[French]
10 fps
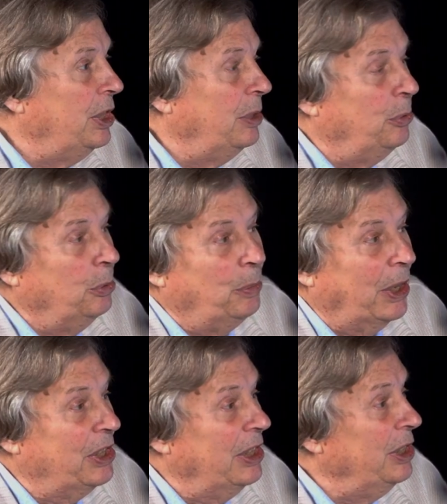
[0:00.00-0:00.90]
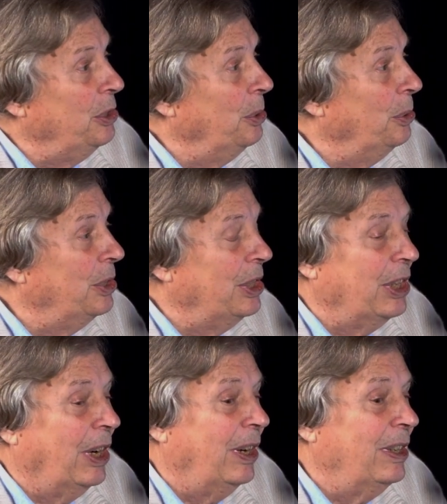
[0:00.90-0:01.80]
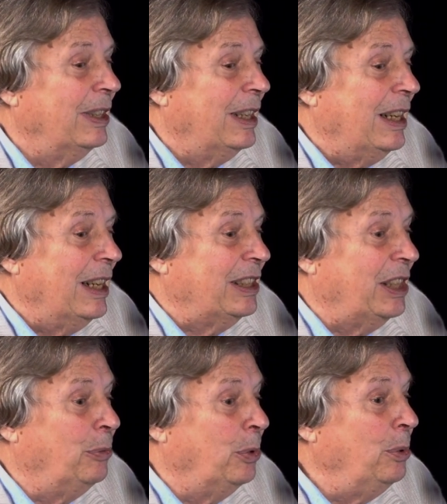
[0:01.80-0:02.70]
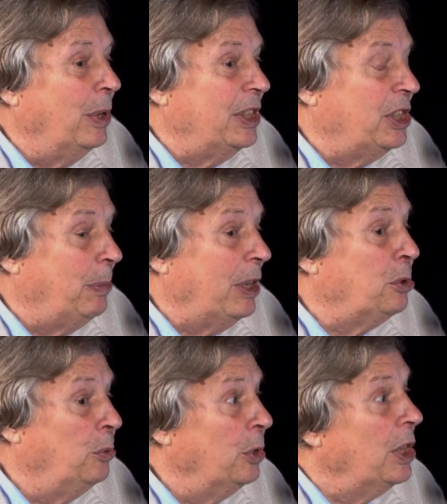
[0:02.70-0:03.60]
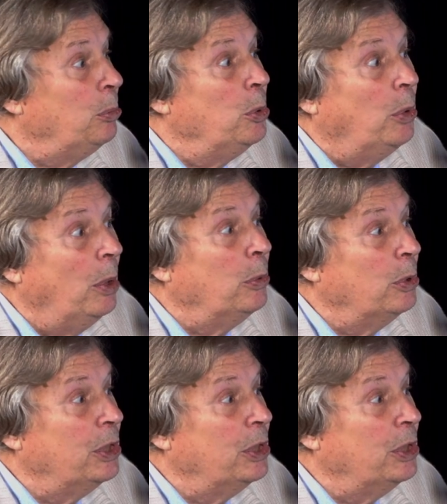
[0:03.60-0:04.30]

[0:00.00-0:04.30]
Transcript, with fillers: qui vous perçait les yeux, etc. C'est devenu un espace souvent qui est plus propre que